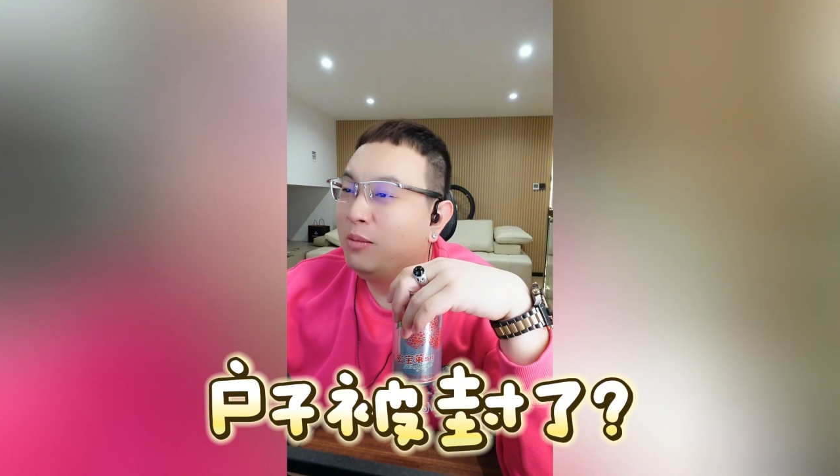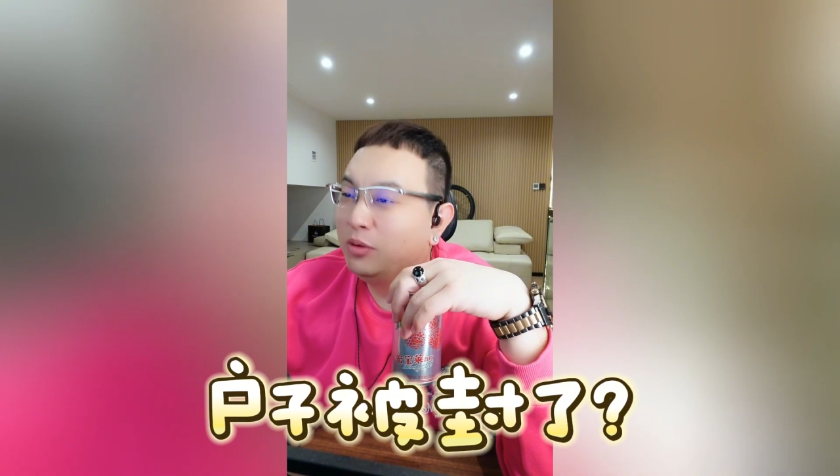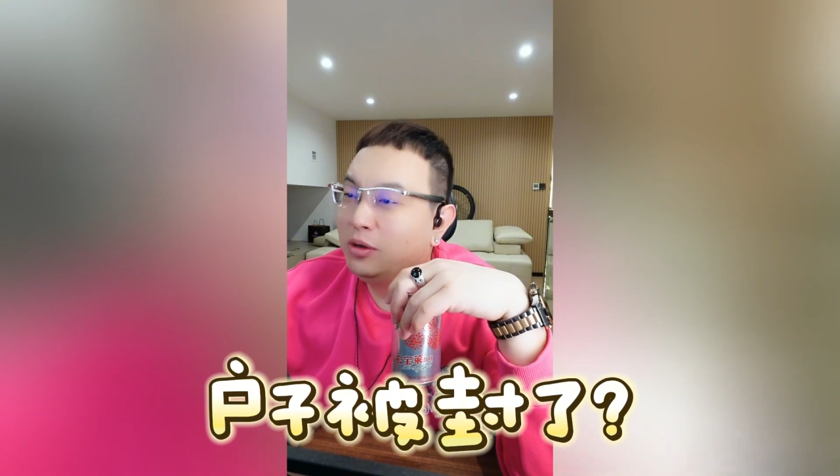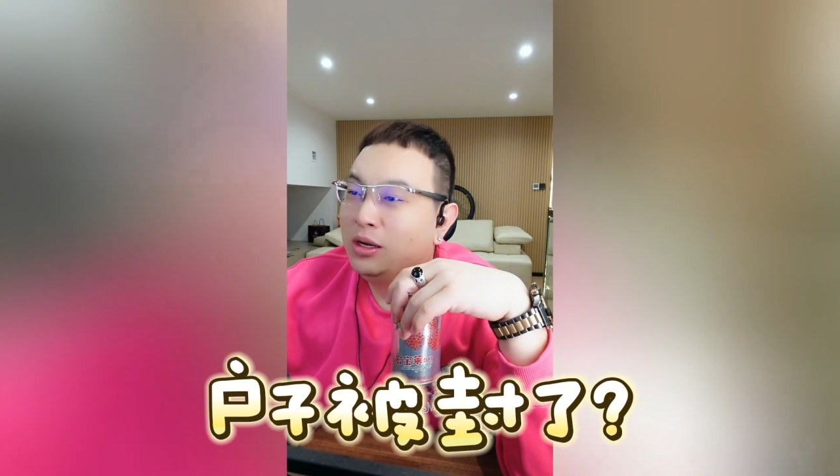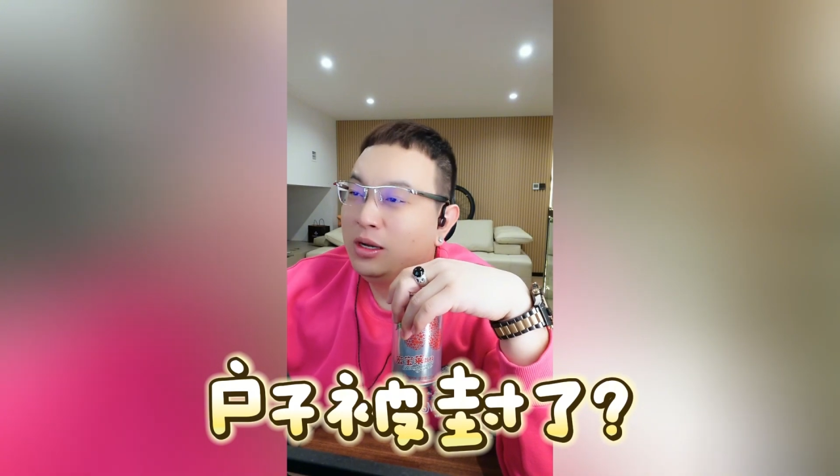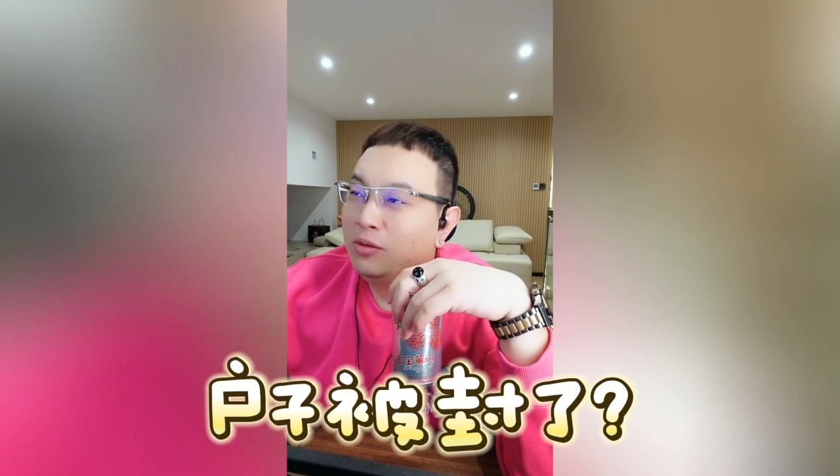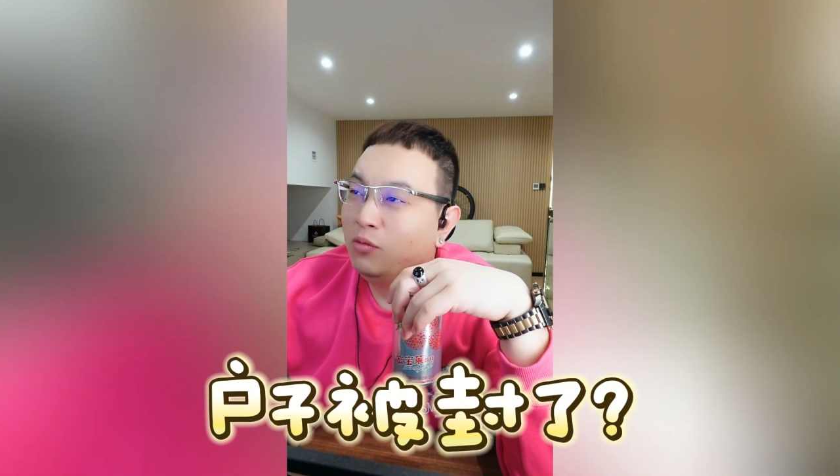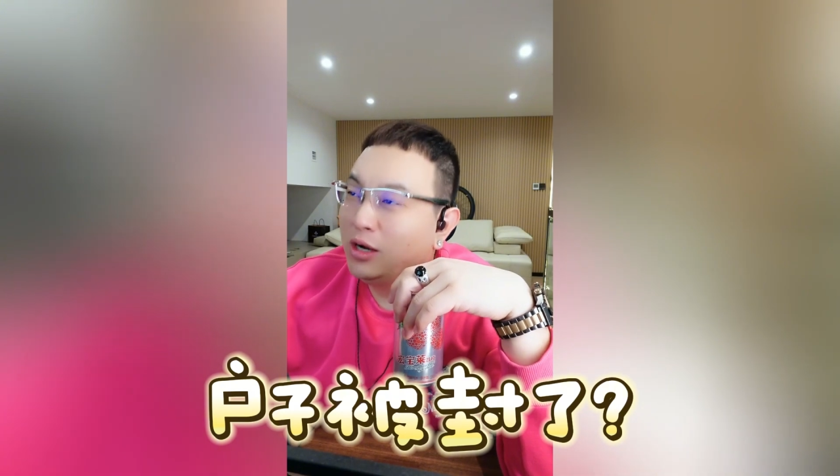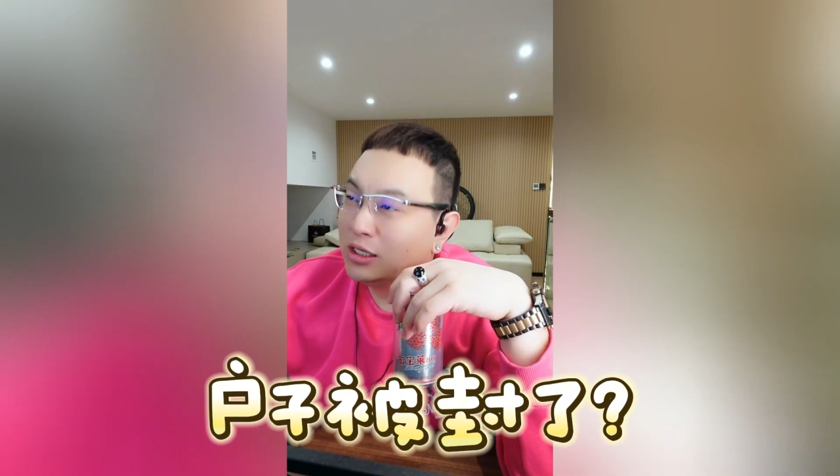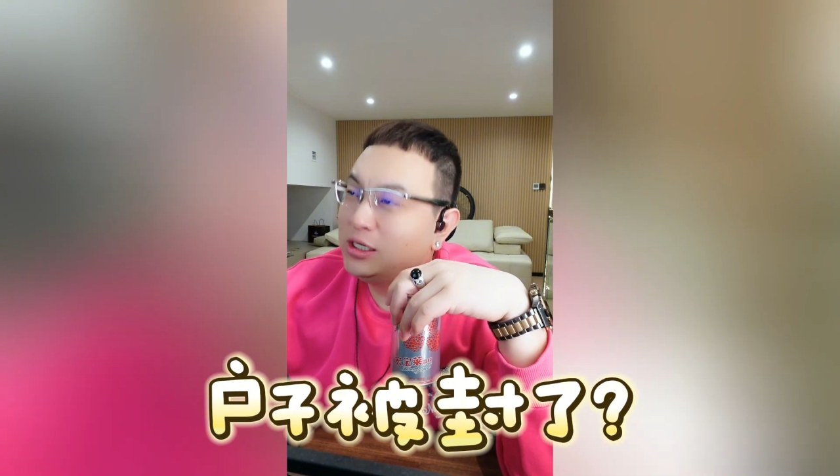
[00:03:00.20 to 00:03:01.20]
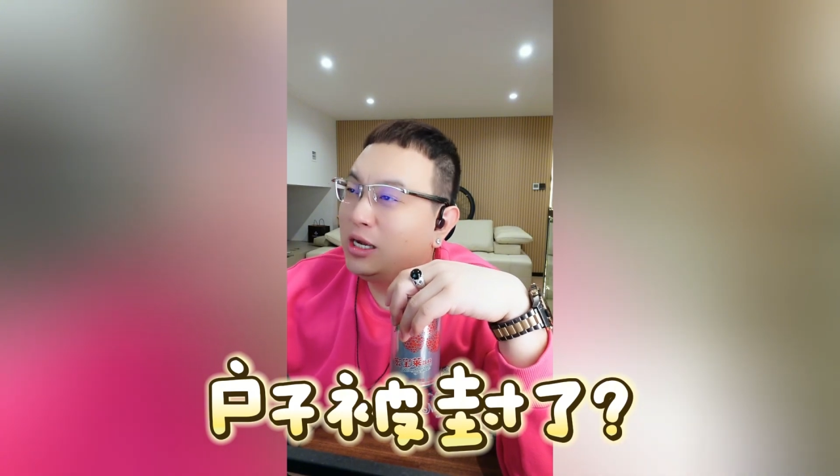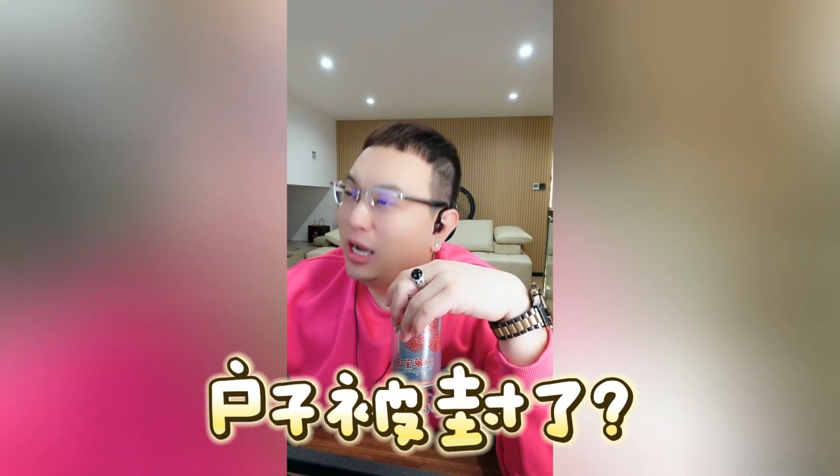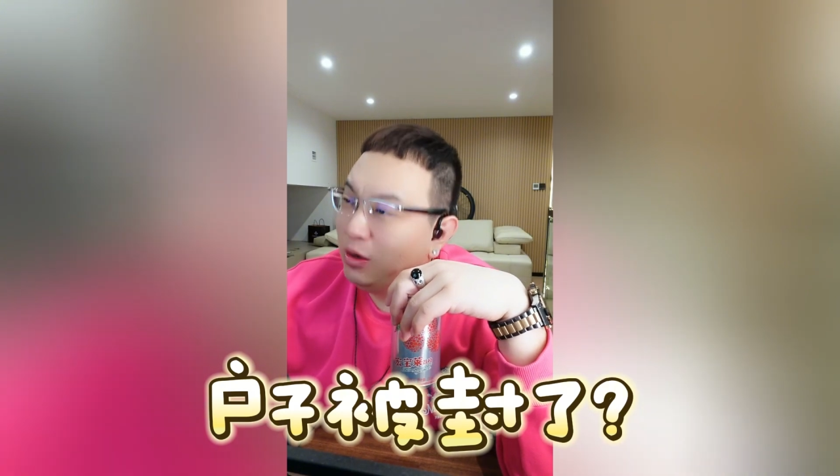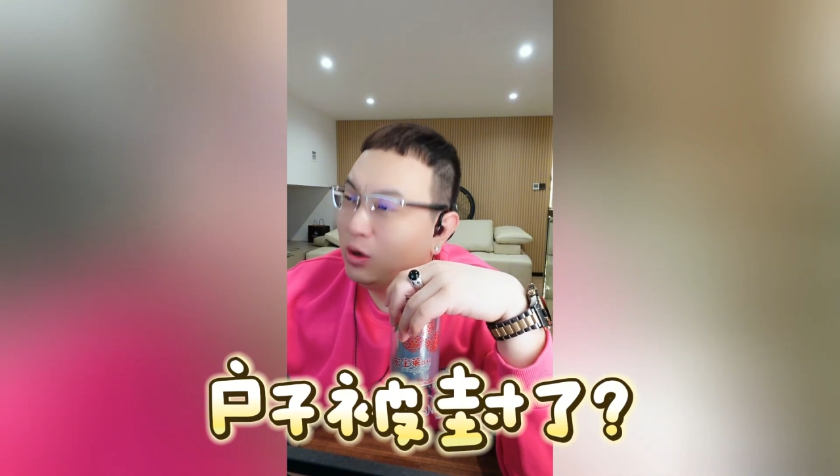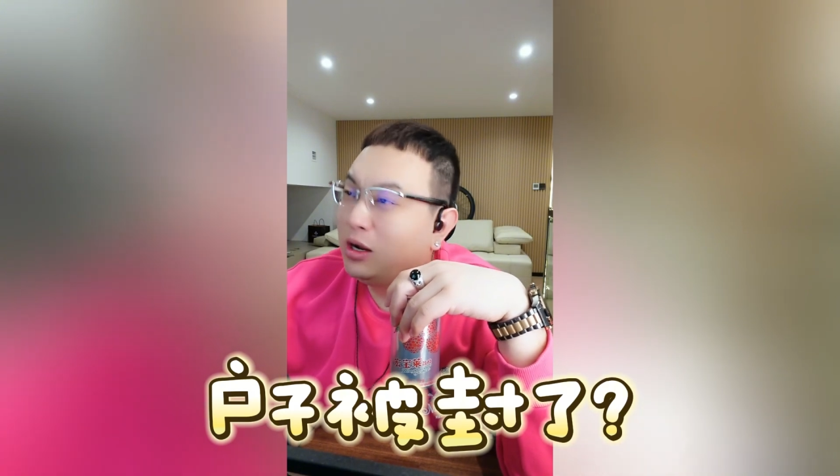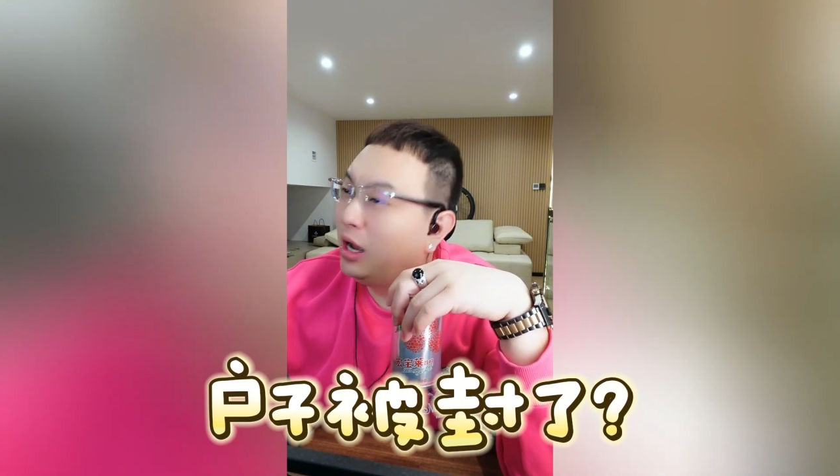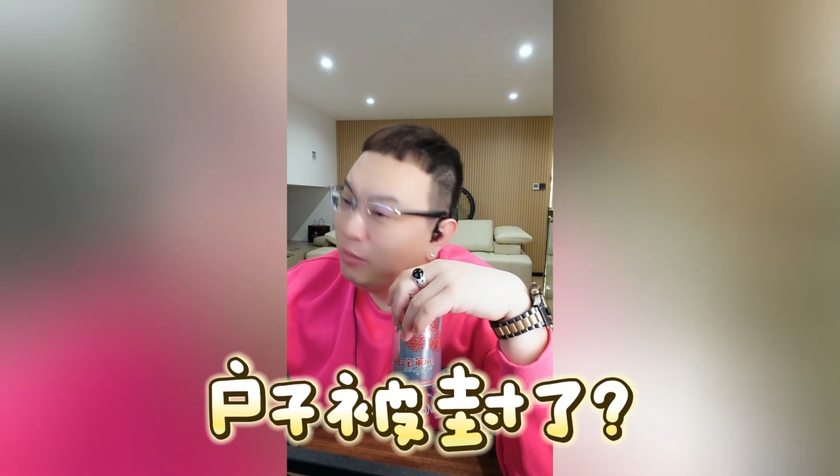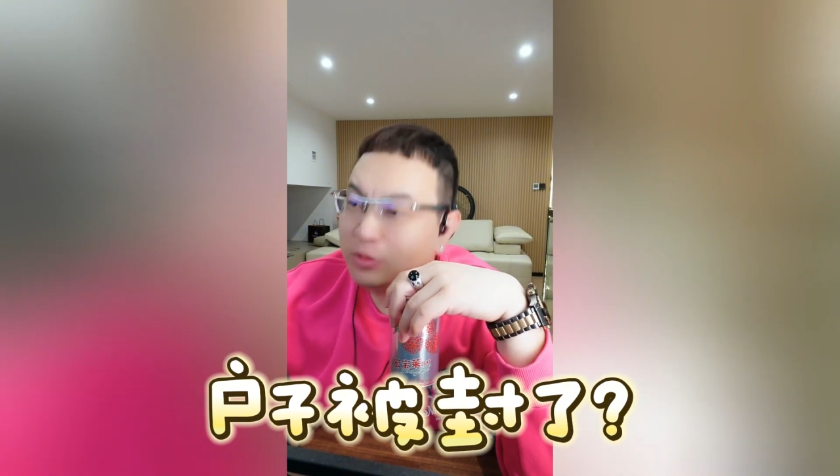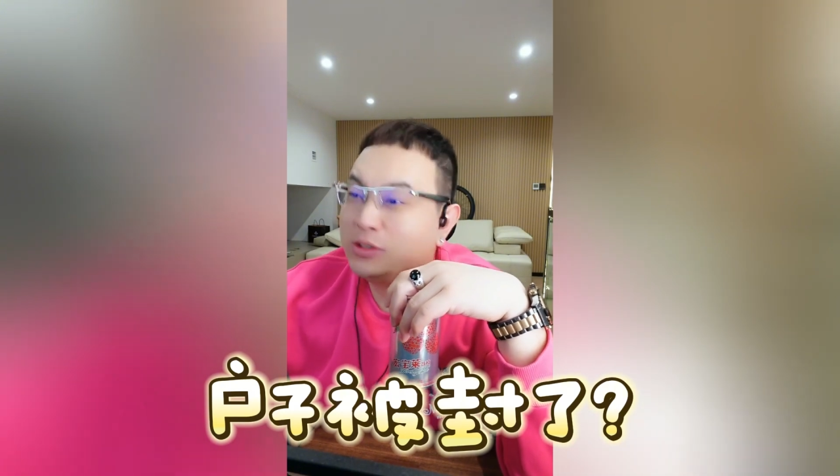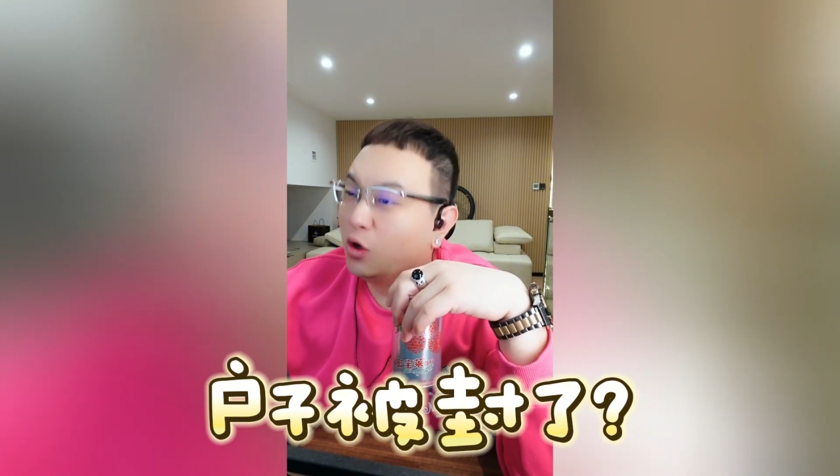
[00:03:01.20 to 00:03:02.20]
疾啊？我搁上海，我看
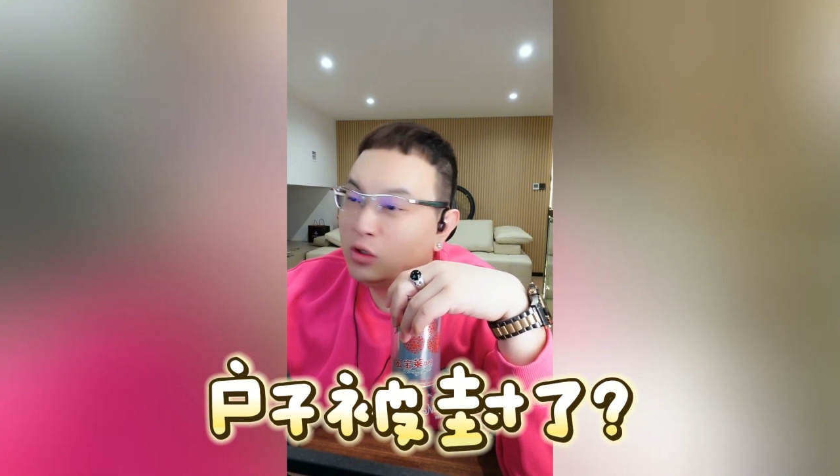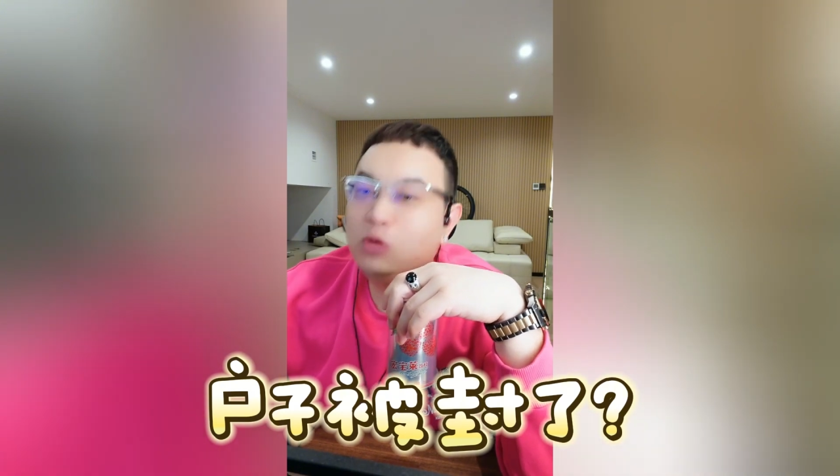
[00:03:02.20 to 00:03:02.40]
不着你，